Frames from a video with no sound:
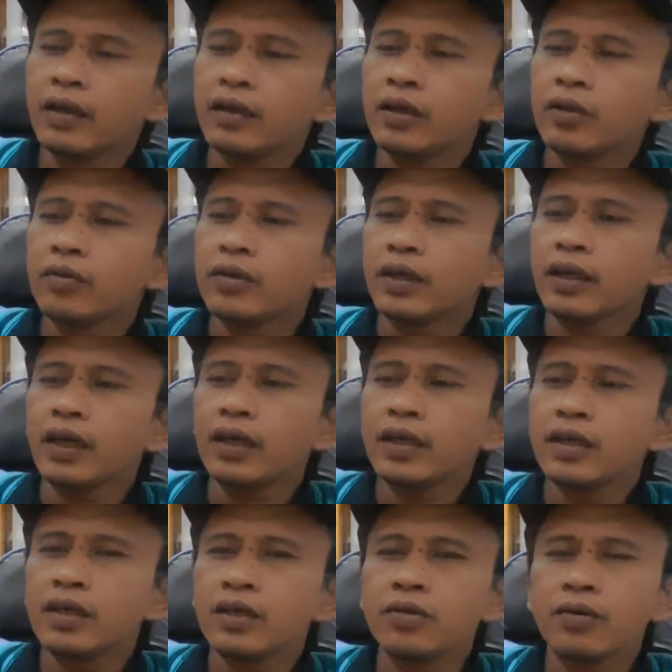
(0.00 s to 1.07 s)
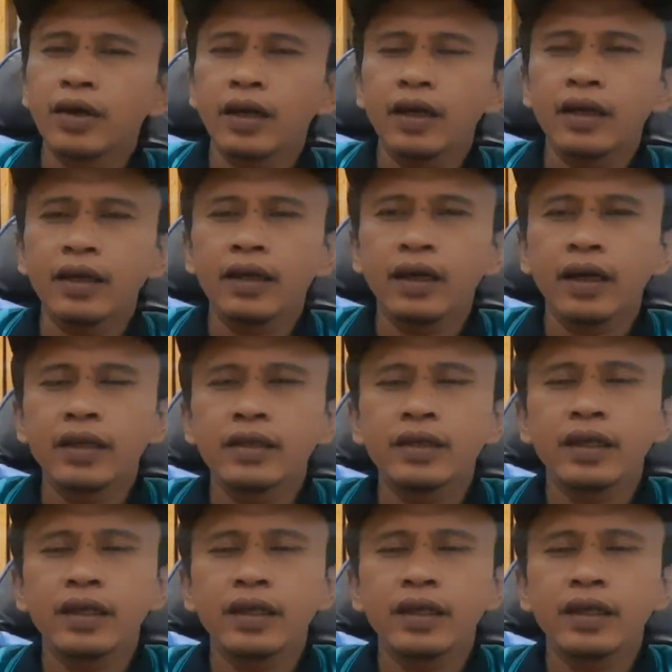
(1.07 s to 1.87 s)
tentu saja disesuaikan dengan